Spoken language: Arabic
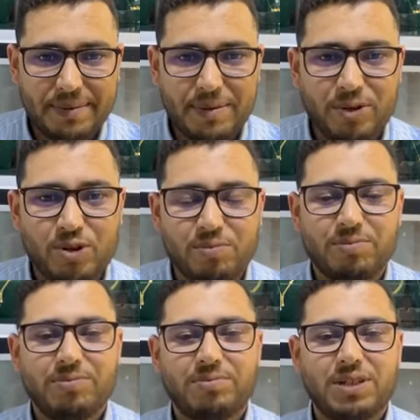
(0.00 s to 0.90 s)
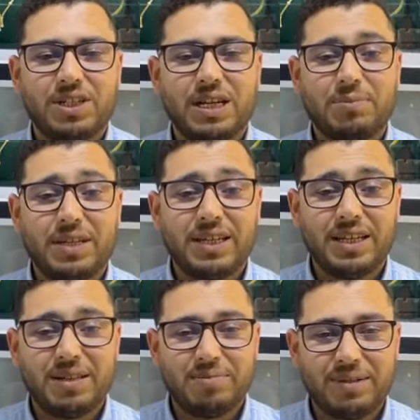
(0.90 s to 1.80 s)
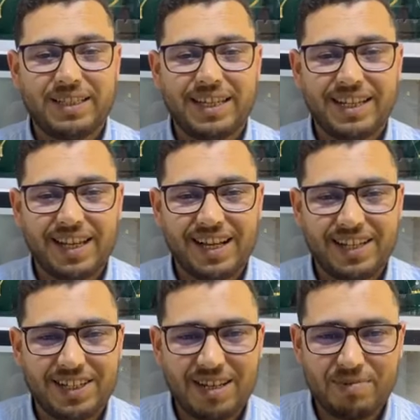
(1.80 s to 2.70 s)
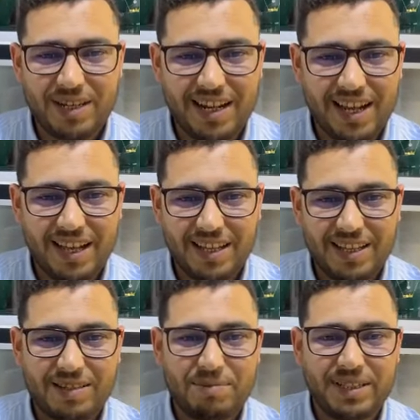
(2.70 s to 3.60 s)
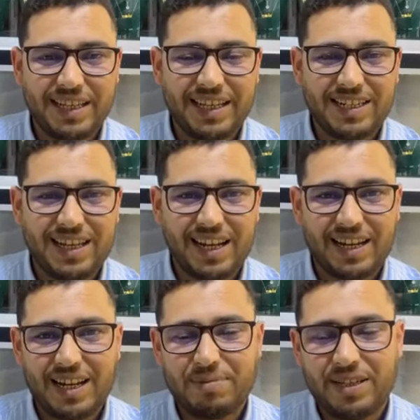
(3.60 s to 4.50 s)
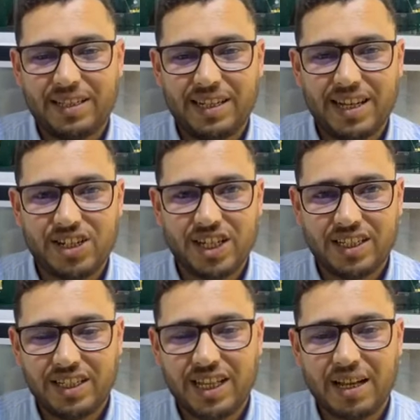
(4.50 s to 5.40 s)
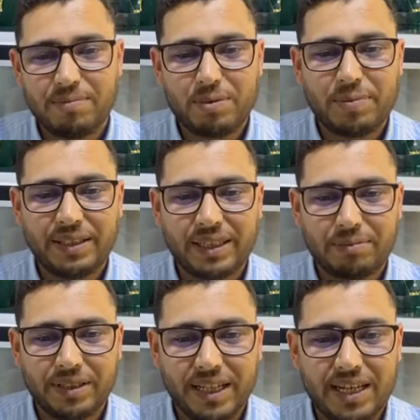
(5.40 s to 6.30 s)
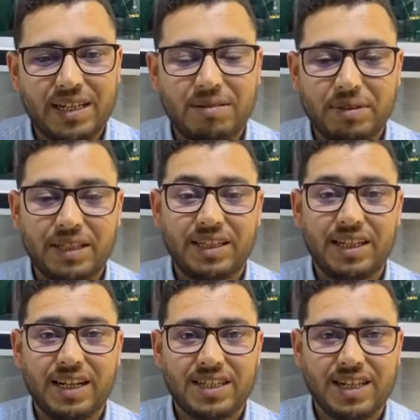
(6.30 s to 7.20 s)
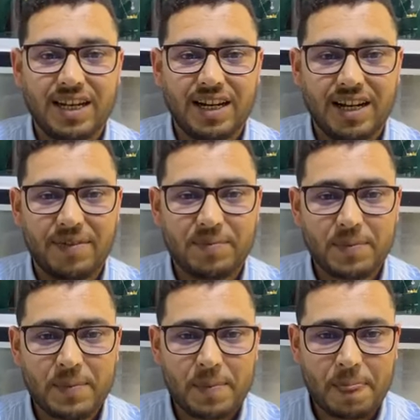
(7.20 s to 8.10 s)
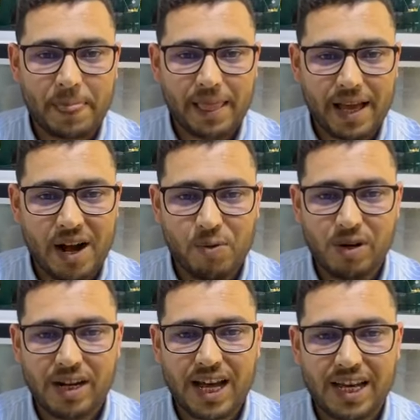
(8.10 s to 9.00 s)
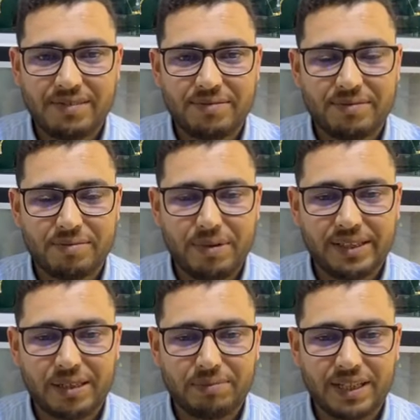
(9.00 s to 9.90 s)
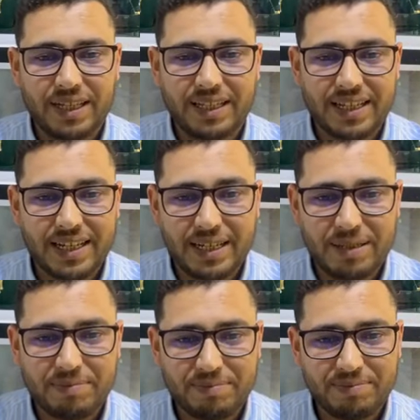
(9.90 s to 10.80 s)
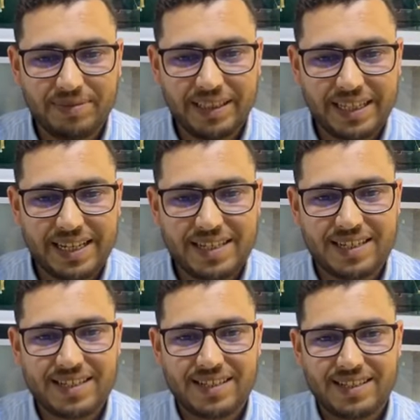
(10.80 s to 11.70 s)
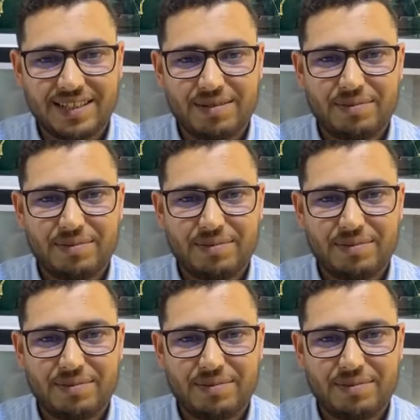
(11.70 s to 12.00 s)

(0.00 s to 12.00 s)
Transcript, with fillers: مرحبا بكم بالجميع بدايه جميله بدايه ان شاء الله باذن الله جديده من بعد رمضان باذن الله تعالى اول لايف بعد رمضان الكريم اللي داز